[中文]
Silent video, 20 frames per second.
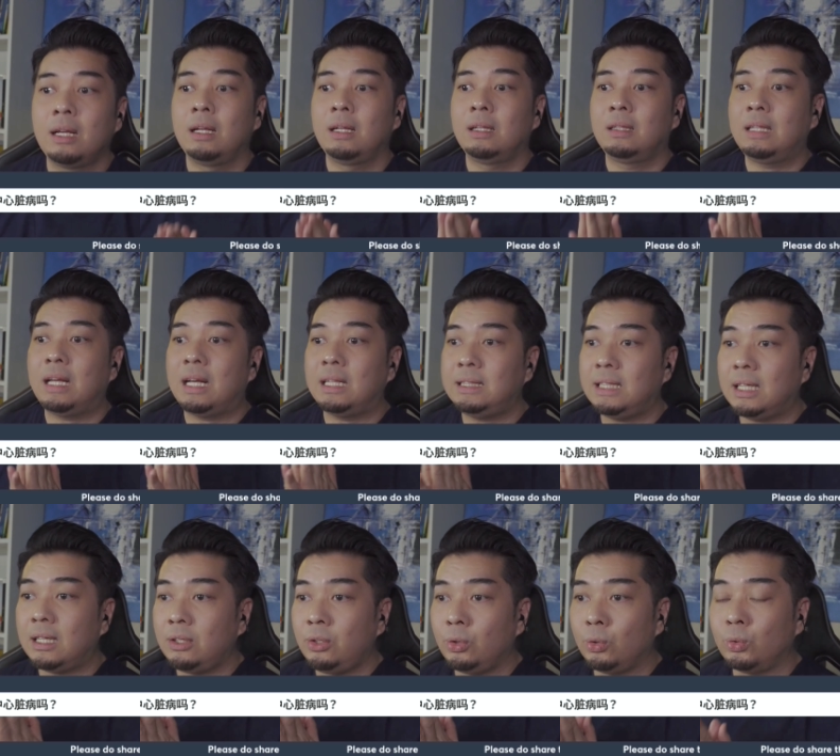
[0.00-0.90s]
大
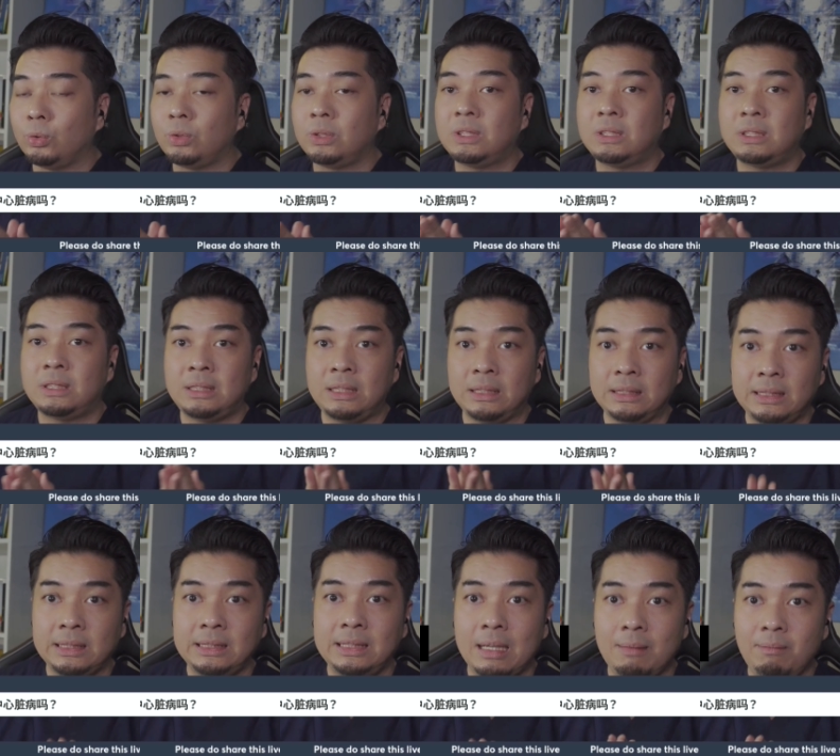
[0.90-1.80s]
家有亲
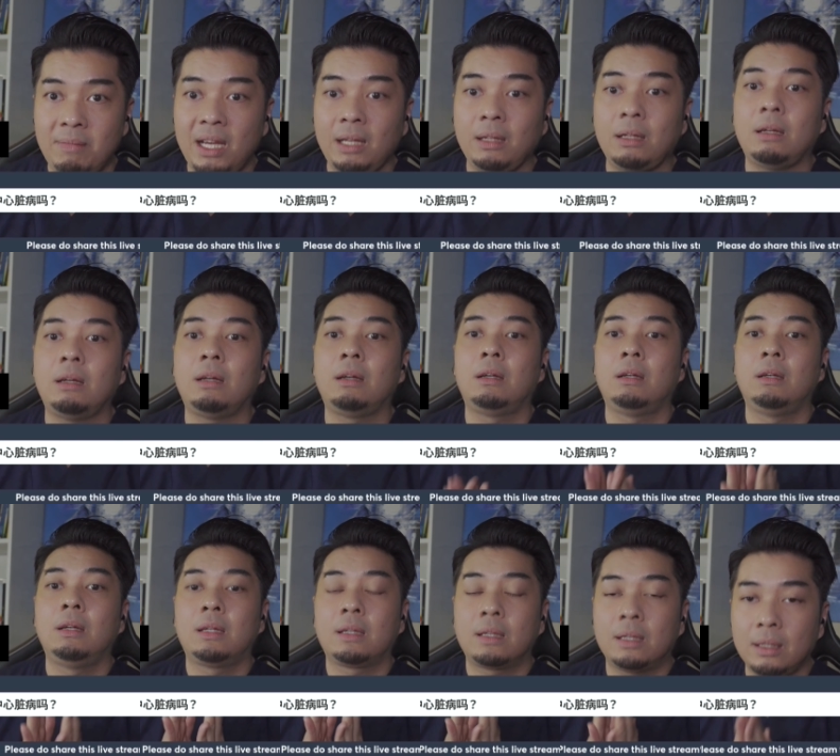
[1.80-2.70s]
戚姐妹的，
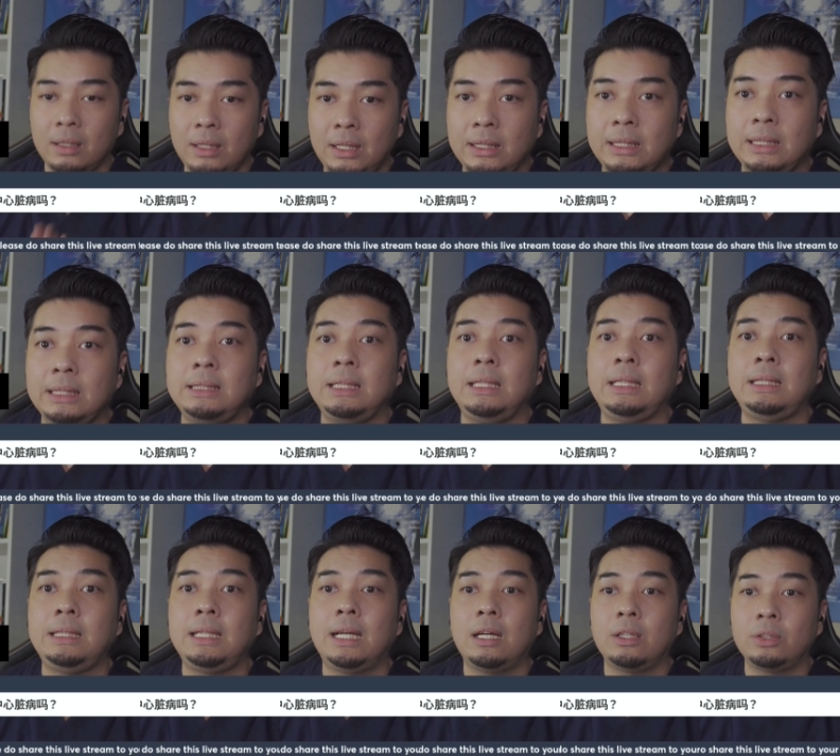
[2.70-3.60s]
可以提醒一
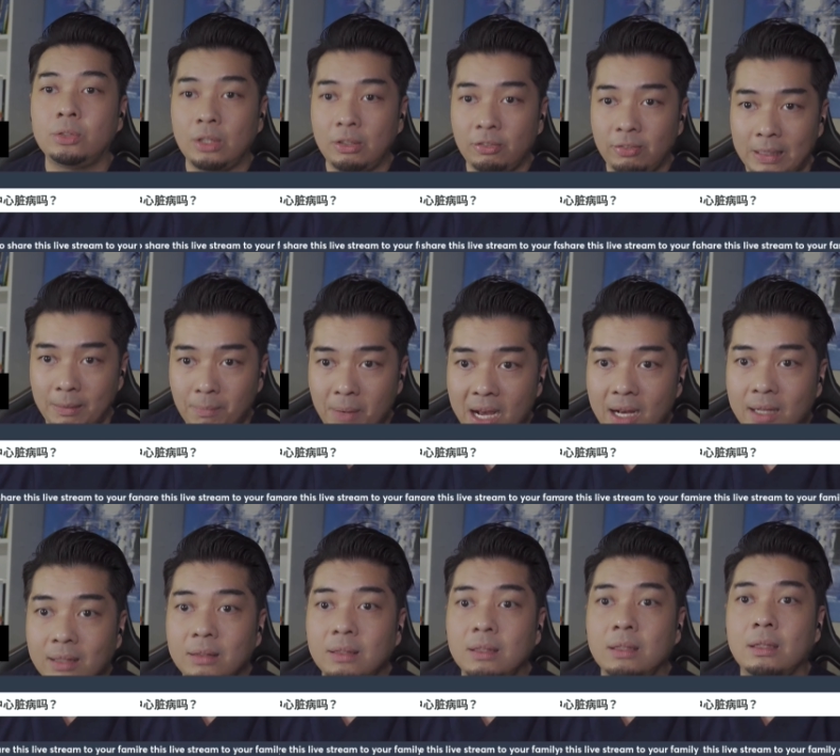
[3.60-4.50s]
下，谁肥
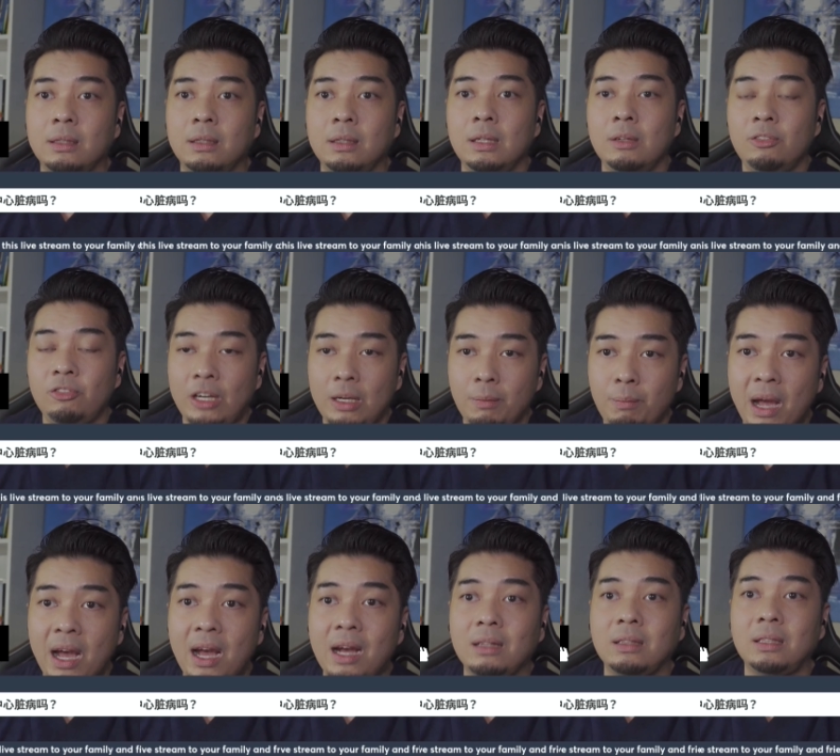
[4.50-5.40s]
胖的，肥
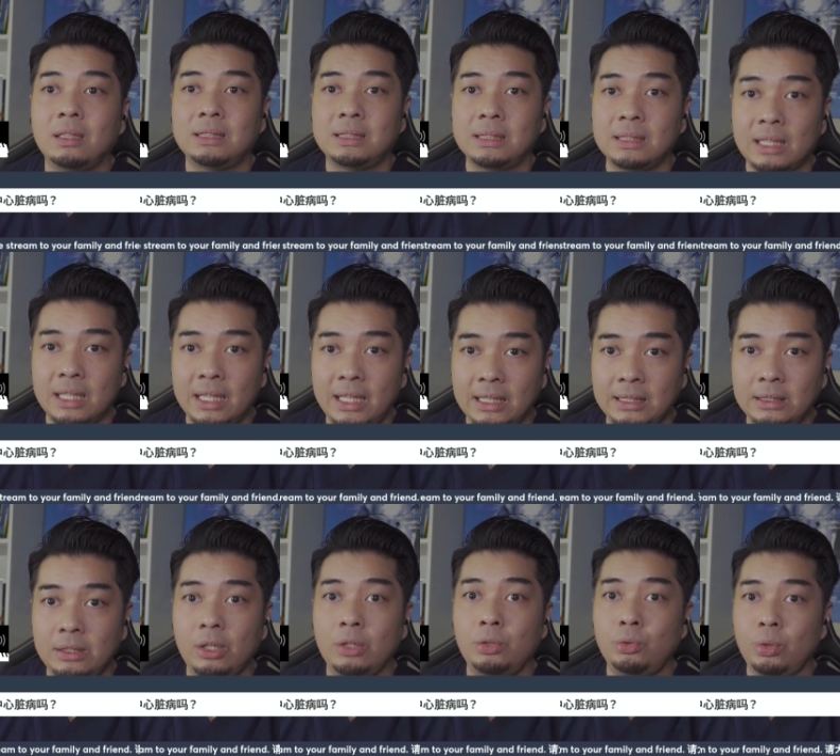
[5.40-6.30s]
胖的是可以
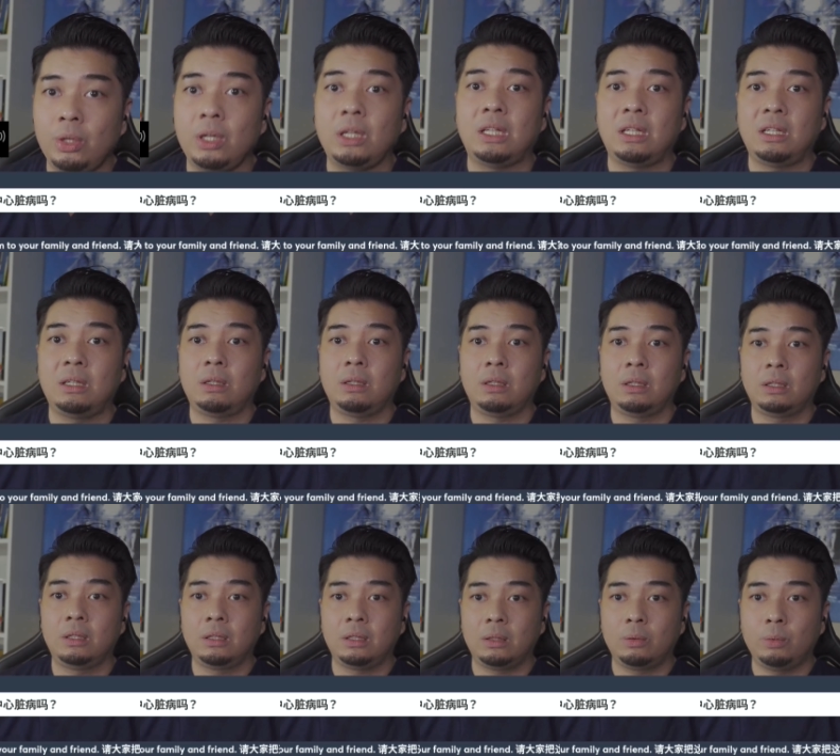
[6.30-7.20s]
解决的
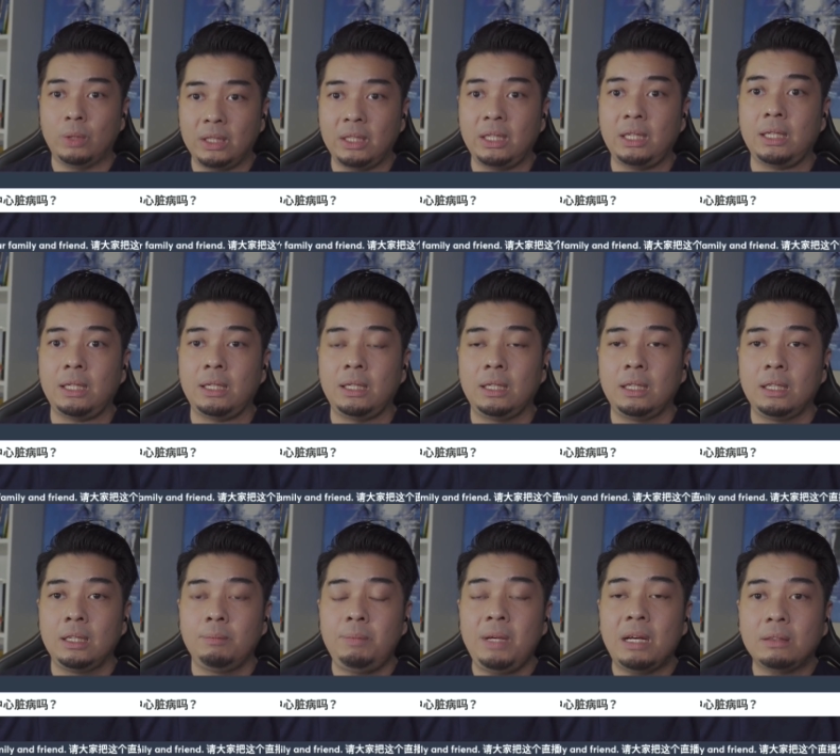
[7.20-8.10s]
问题，
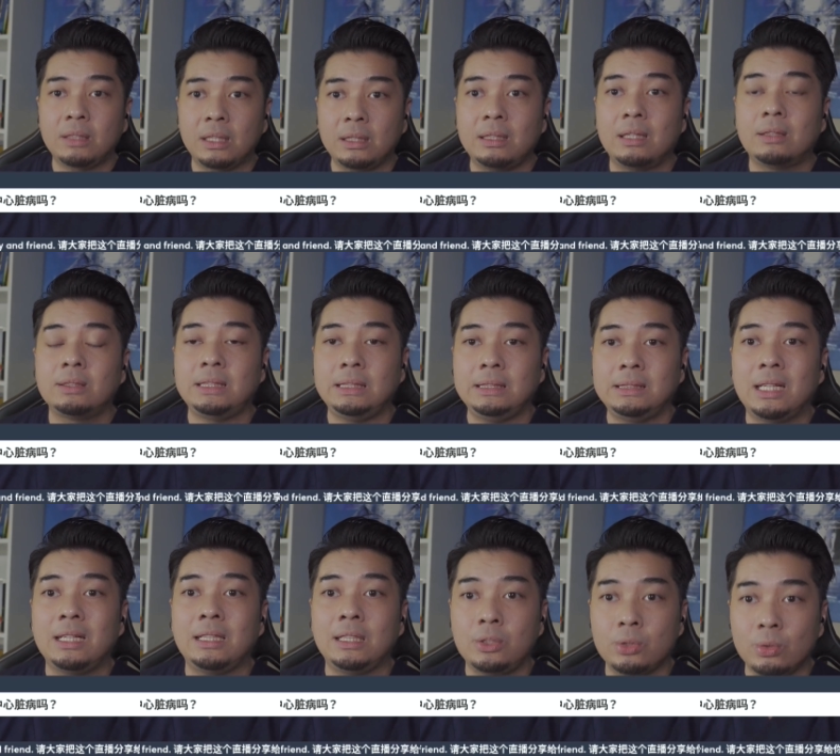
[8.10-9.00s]
不要等到心
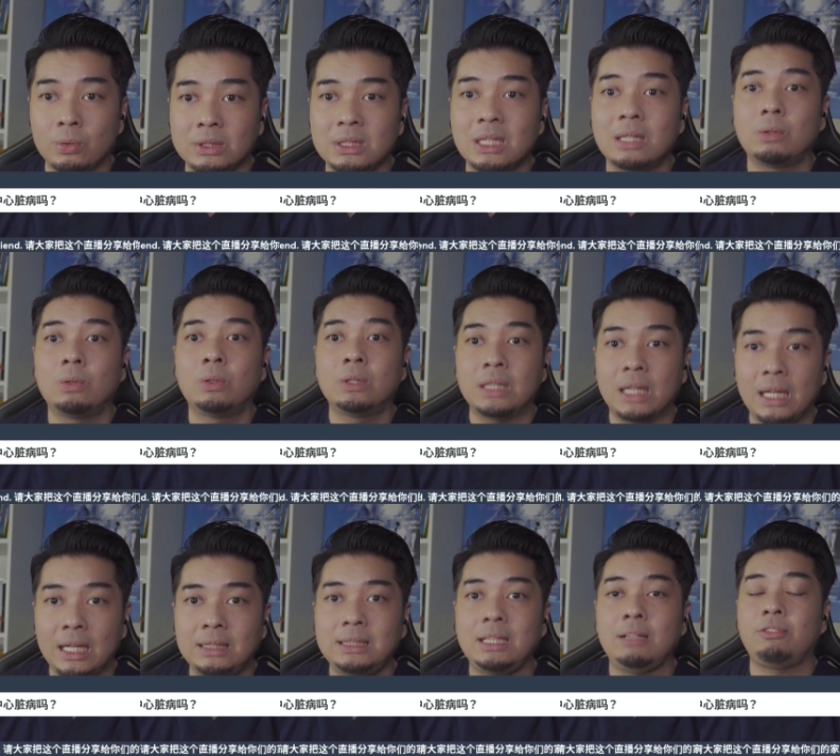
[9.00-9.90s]
脏一肿胀过后才
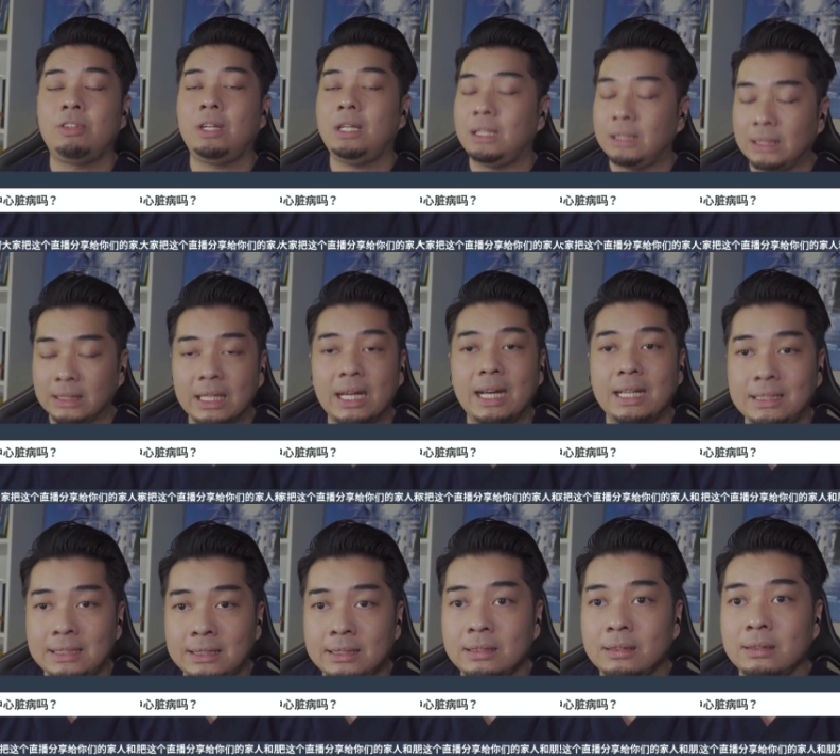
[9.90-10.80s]
来减肥，已经太
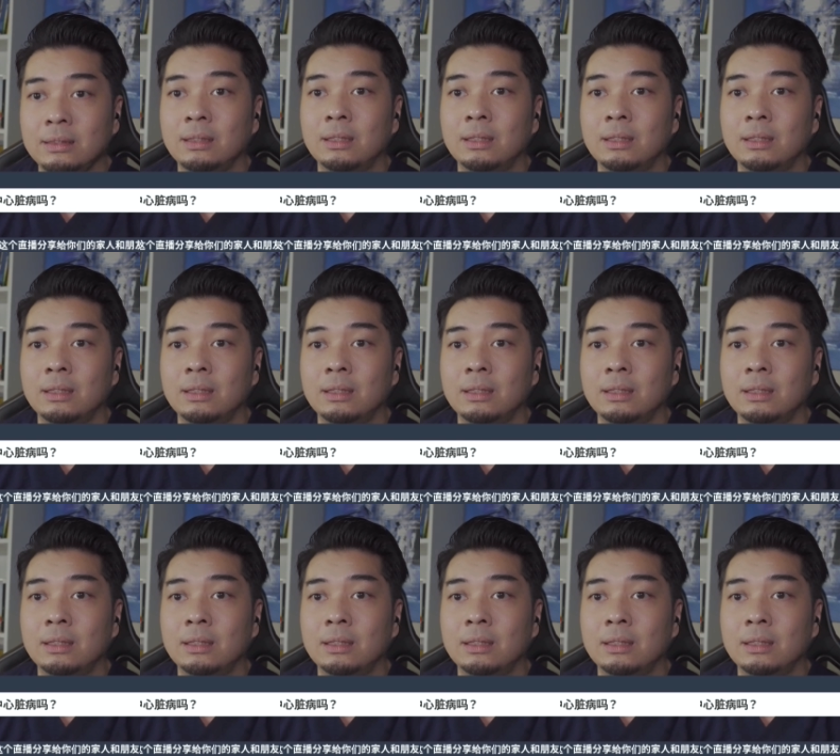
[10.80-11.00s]
迟。